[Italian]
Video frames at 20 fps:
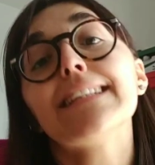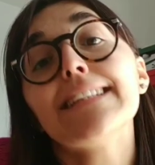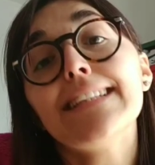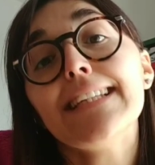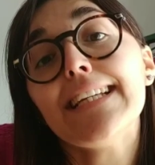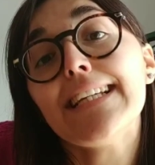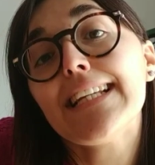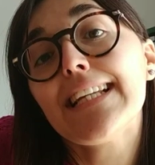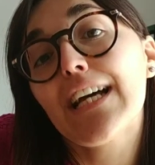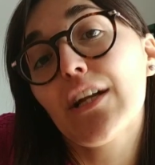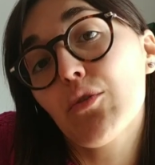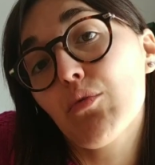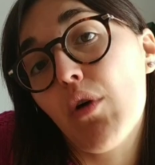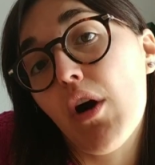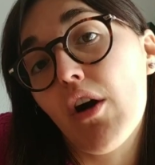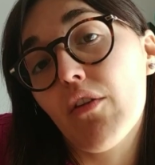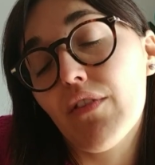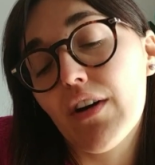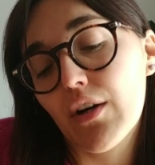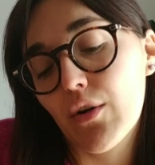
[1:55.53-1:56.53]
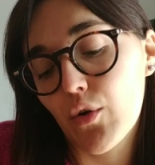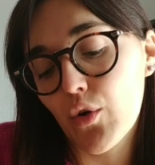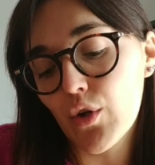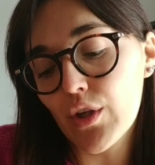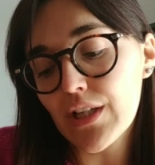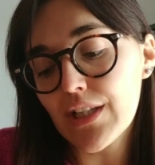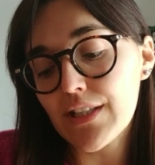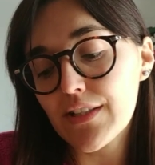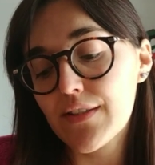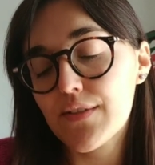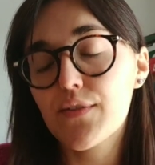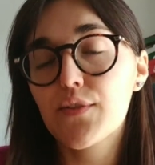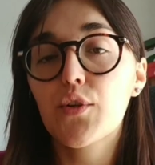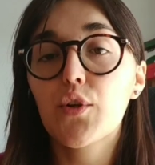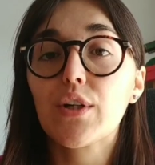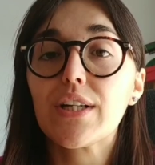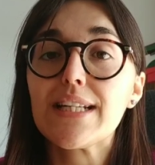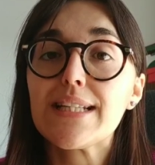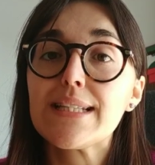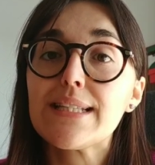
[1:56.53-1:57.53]
della nuova
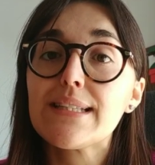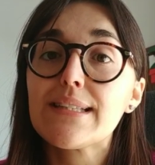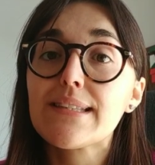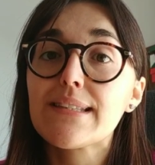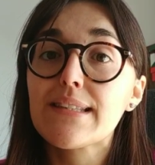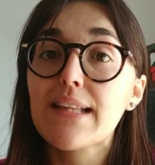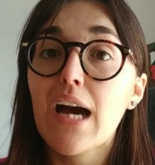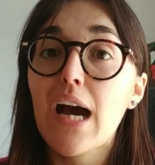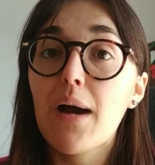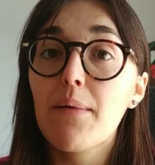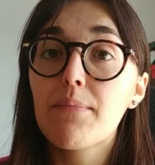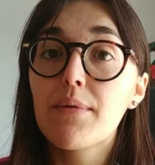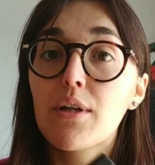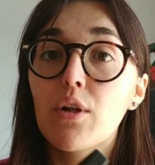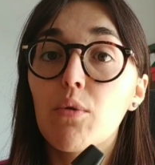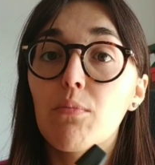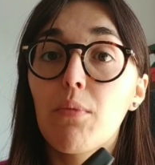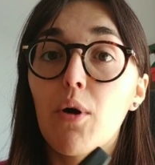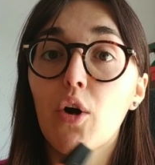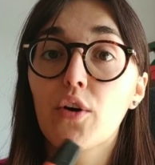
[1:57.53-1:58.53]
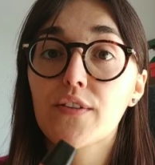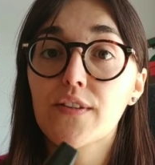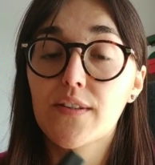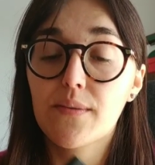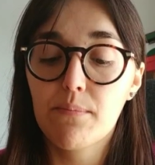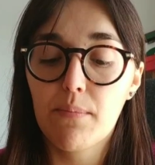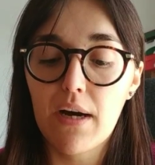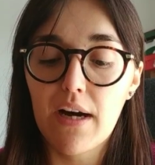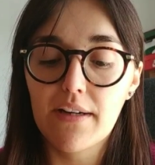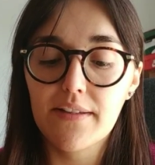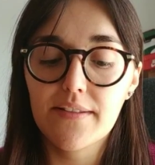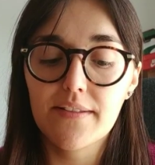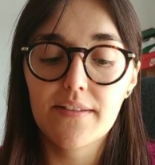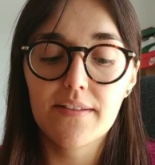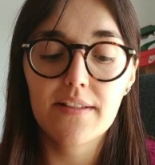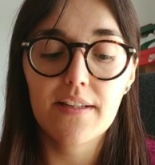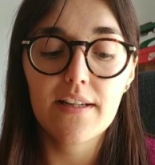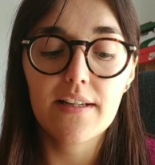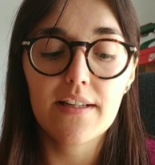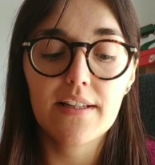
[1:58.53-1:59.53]
collezione di Stabilo Boss
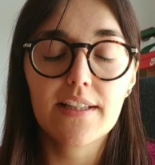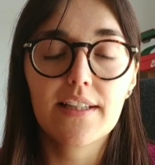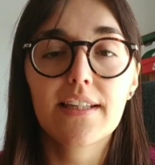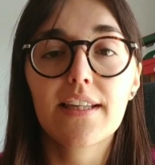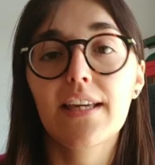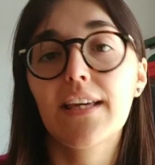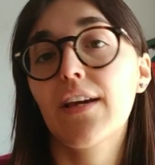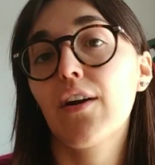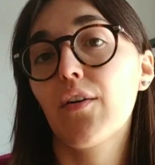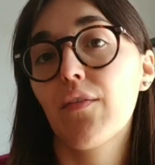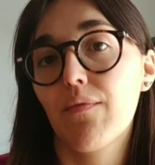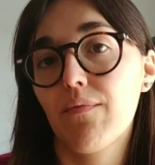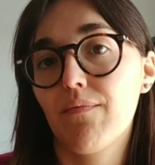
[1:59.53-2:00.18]
Pastel che